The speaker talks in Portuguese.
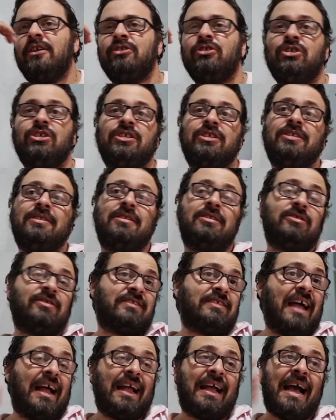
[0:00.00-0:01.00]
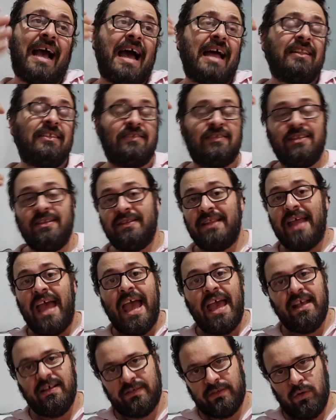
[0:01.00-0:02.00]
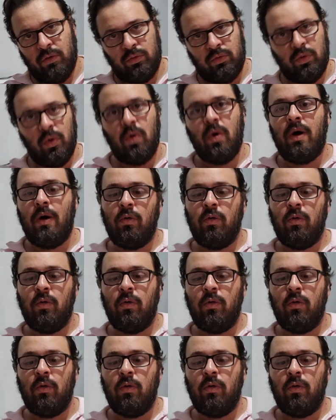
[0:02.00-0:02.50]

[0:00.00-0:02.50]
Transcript: de sacadas, ideias que eu dou,